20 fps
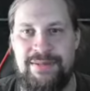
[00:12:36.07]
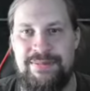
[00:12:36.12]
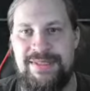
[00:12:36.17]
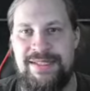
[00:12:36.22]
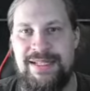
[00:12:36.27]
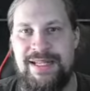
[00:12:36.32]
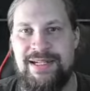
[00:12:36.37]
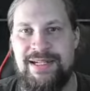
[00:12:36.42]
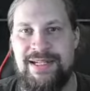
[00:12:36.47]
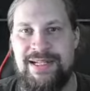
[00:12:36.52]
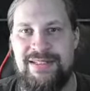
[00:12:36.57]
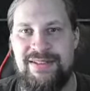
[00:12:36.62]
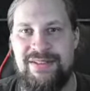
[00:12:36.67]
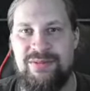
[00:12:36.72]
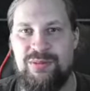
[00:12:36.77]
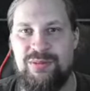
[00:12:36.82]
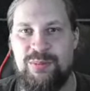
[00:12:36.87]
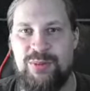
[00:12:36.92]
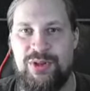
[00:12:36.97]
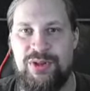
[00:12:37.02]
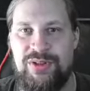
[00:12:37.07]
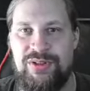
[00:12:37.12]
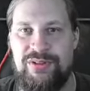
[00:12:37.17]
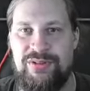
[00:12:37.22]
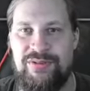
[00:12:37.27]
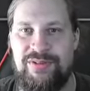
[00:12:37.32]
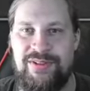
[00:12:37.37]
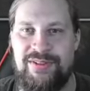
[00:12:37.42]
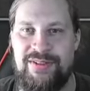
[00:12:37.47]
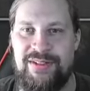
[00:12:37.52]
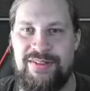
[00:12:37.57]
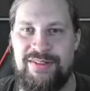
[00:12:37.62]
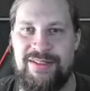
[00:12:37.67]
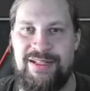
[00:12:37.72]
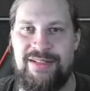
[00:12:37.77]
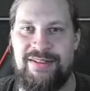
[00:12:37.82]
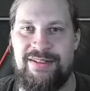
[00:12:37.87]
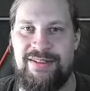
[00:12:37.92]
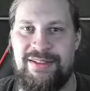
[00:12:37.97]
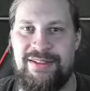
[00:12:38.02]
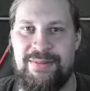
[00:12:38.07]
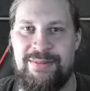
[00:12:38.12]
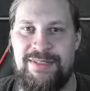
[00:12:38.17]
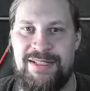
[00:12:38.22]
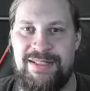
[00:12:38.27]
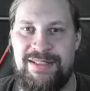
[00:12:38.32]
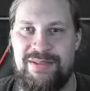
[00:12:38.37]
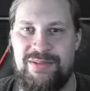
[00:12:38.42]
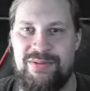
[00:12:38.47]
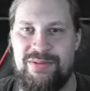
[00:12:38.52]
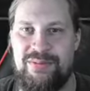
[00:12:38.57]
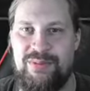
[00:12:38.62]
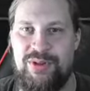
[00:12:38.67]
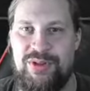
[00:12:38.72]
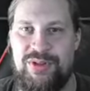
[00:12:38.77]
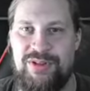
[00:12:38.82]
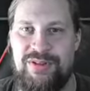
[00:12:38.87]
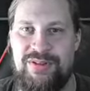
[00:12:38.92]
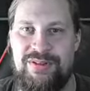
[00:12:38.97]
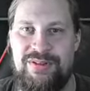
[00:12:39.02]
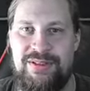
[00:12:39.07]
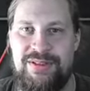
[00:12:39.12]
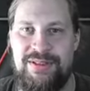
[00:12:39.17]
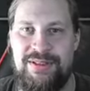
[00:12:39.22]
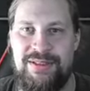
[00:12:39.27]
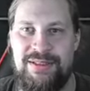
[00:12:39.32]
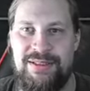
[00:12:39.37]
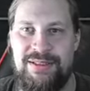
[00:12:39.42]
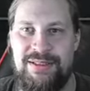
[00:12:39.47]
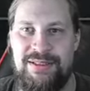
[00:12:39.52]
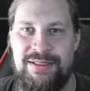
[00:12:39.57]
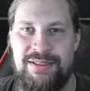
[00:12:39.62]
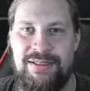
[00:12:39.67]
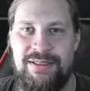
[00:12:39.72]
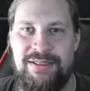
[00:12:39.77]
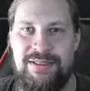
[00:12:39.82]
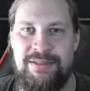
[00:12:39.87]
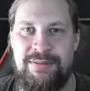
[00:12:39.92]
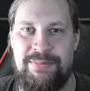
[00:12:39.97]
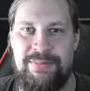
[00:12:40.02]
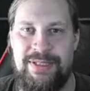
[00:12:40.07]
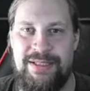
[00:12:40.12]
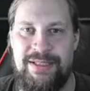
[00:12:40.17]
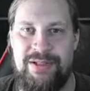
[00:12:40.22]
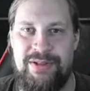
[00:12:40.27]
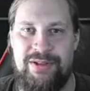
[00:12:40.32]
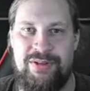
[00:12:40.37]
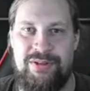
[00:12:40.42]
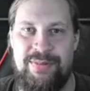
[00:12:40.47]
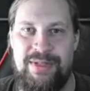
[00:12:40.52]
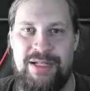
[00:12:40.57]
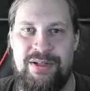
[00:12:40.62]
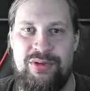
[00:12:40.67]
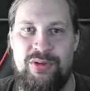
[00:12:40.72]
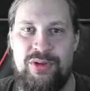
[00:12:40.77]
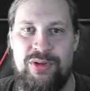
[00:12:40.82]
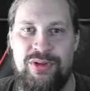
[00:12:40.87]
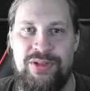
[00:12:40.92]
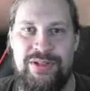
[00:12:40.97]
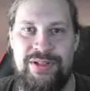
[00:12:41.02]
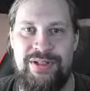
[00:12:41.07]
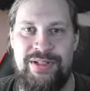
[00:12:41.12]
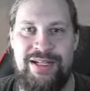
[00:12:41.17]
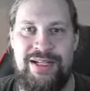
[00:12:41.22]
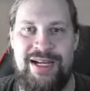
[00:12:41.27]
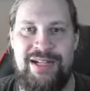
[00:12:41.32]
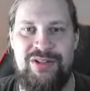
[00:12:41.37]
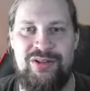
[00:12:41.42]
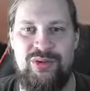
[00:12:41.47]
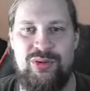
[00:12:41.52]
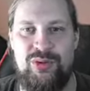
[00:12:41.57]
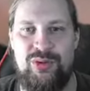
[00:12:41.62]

es leider als Old Border. Was heißt leider? Die gibt es als Old Border. Meltdown nochmal. Und Nadu,